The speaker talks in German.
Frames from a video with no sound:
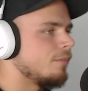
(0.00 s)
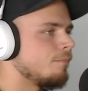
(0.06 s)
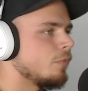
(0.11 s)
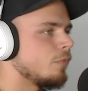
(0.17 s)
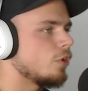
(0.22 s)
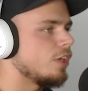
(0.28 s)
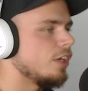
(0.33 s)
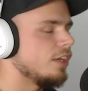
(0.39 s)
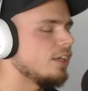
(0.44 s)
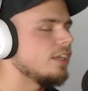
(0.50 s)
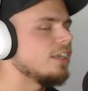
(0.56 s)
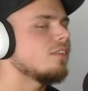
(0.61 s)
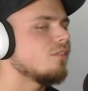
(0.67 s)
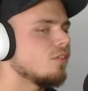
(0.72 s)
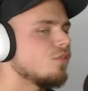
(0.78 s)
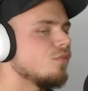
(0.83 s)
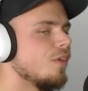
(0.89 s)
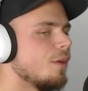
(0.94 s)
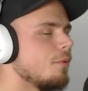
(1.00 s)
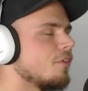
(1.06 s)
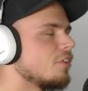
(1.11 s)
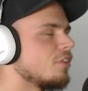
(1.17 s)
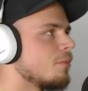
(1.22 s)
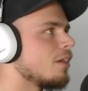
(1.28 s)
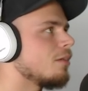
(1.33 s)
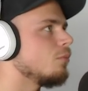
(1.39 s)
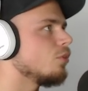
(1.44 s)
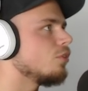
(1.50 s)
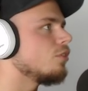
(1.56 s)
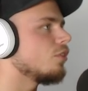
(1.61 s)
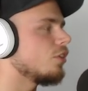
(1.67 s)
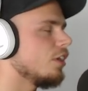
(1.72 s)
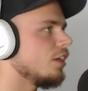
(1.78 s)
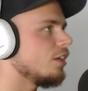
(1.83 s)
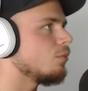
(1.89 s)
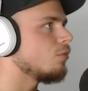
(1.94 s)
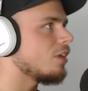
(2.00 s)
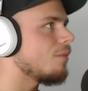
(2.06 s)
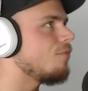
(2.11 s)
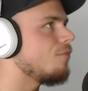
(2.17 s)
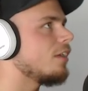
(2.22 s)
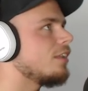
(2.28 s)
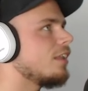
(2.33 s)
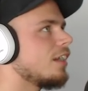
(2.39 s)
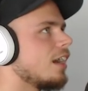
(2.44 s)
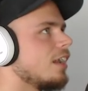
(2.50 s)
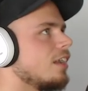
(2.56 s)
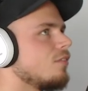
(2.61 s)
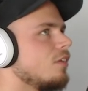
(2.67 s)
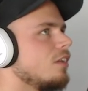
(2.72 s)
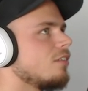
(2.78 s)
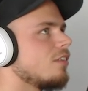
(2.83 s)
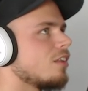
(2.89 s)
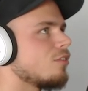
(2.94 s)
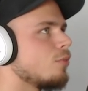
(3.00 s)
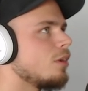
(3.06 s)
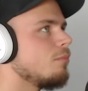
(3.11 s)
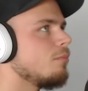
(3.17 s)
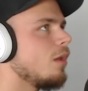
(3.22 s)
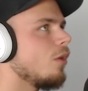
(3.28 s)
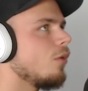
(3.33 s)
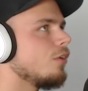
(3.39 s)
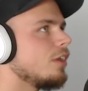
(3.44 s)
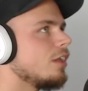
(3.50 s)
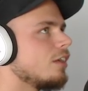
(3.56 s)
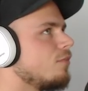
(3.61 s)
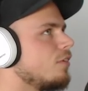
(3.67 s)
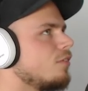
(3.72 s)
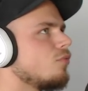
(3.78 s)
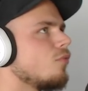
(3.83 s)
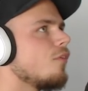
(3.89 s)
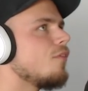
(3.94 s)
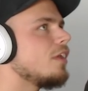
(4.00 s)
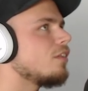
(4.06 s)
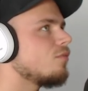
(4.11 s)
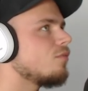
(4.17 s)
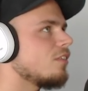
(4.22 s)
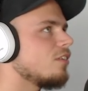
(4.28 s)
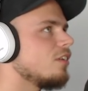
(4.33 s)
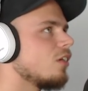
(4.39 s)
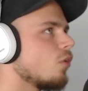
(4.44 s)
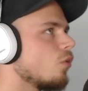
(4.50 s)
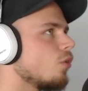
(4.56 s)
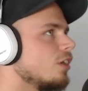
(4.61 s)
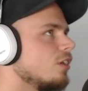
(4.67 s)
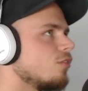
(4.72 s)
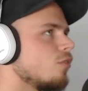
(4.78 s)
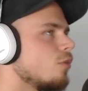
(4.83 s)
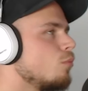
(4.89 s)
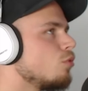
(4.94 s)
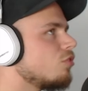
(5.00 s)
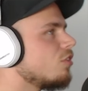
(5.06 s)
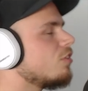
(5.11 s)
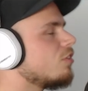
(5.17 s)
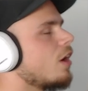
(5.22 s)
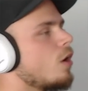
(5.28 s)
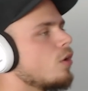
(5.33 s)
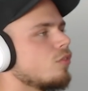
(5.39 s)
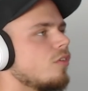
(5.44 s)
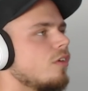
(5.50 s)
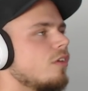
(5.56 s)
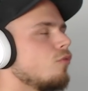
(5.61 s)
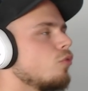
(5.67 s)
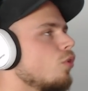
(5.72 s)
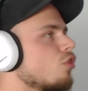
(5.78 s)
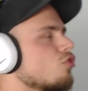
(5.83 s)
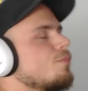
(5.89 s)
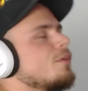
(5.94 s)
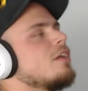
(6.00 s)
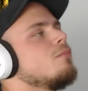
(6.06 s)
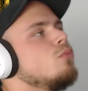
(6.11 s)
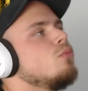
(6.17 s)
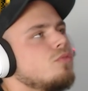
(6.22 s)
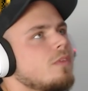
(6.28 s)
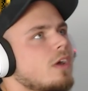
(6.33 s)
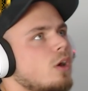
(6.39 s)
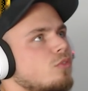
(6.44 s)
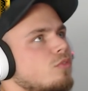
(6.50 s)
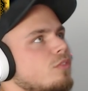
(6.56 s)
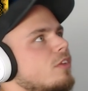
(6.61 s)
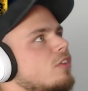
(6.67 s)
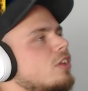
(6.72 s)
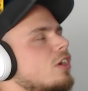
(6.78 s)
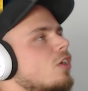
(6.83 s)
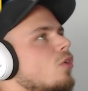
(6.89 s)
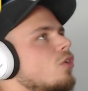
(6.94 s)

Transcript: Okay, jetzt wissen wir aber, was ich machen muss. Okay, ich muss abwarten, dann kann ich wenigstens erstmal den blauen. Äh, wissen wir wenigstens, was in der Röhre ist. Wir müssen es herausfinden. Früher oder später müssen wir herausfinden, was in der Röhre